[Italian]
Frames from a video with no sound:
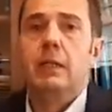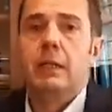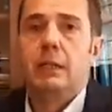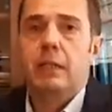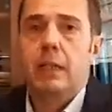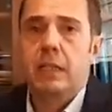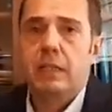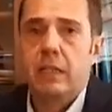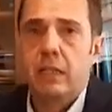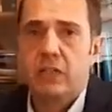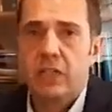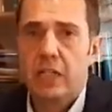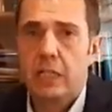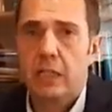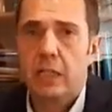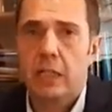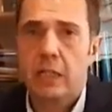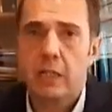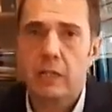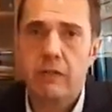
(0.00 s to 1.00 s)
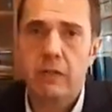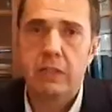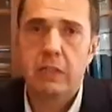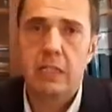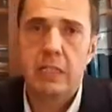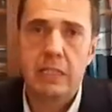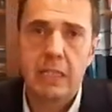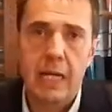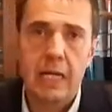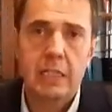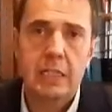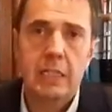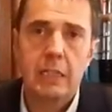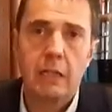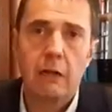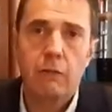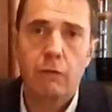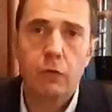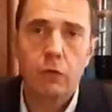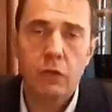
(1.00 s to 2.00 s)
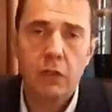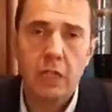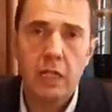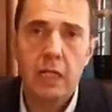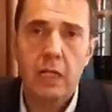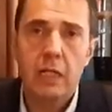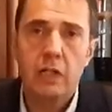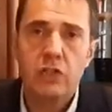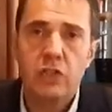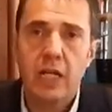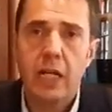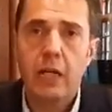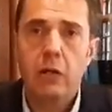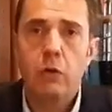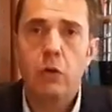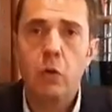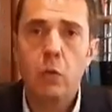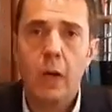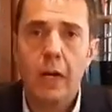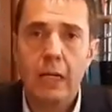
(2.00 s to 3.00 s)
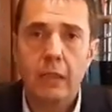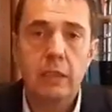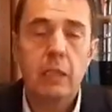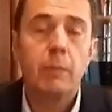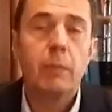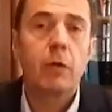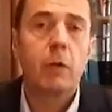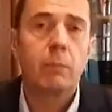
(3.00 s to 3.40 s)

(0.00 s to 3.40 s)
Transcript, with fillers: eh, dell'esercente che deve attrezzarsi nel fornire il gel o i guanti,